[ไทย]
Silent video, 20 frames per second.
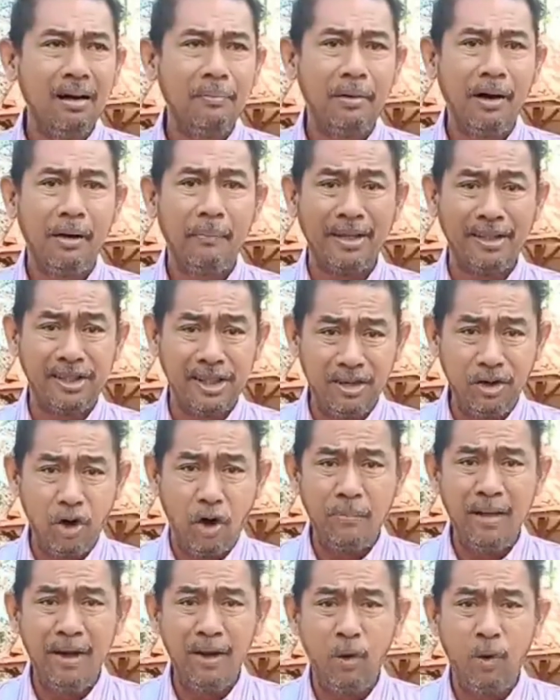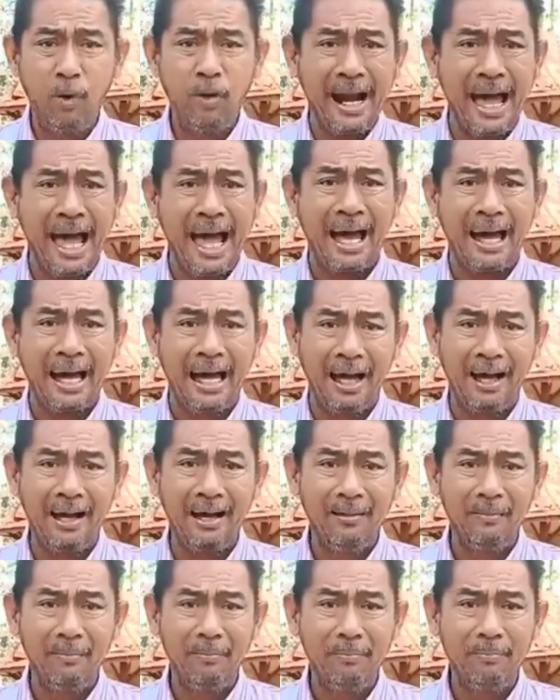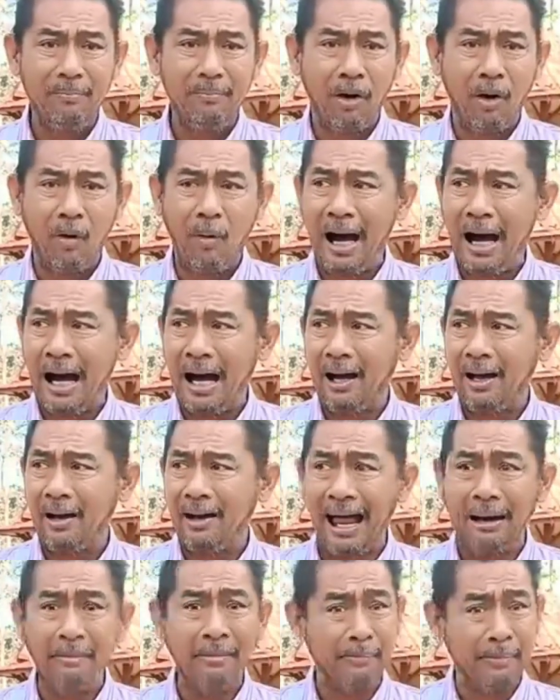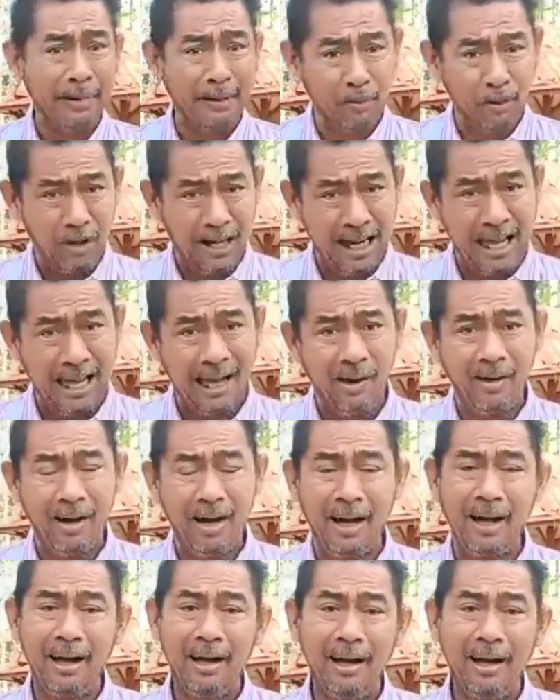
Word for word: เพื่อไปซื้อนมให้ลูกแดกอ่ะ เพราะว่าร้านมันปิดหมดแล้ว อ่ะ